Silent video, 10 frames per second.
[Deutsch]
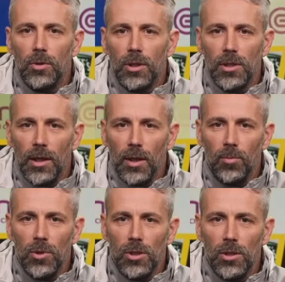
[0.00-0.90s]
das
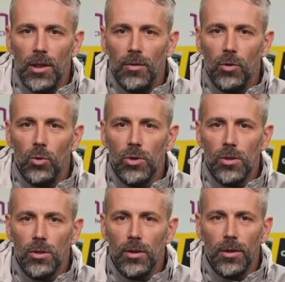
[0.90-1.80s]
Ergebnis
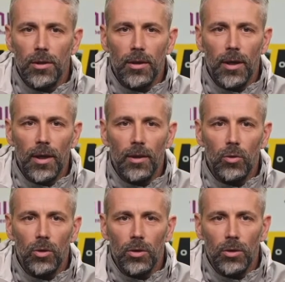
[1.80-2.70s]
Leverkusen äh, gerade
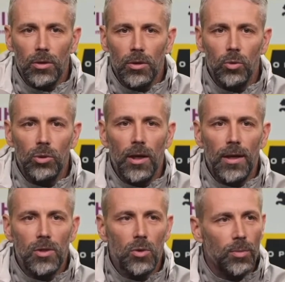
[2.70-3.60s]
rücken, eine gute
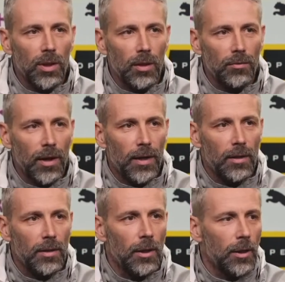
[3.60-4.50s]
Leistung bringen,
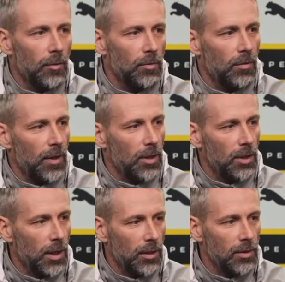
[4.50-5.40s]
weil wir werden
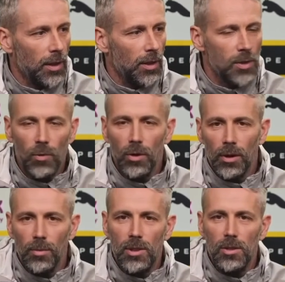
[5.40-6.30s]
nicht an der Trainingswoche
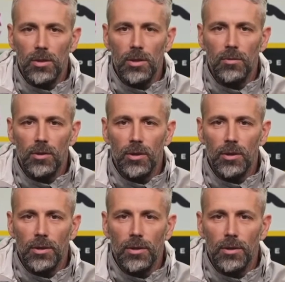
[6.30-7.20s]
gemessen, die
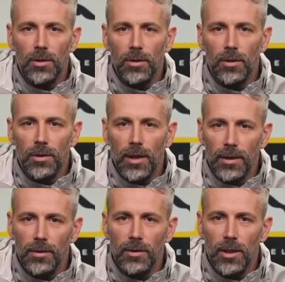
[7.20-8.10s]
wir äh,
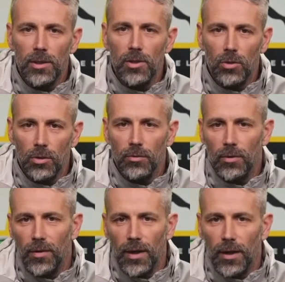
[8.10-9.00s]
hatten jetzt, sondern
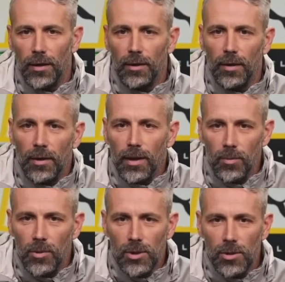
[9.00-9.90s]
wir werden an
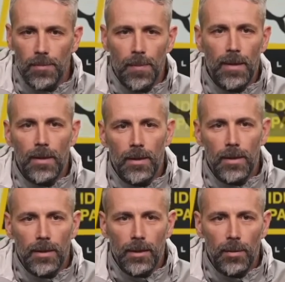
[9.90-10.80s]
Ergebnissen
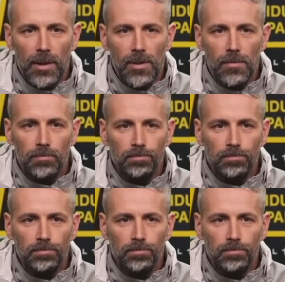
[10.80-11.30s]
gemessen.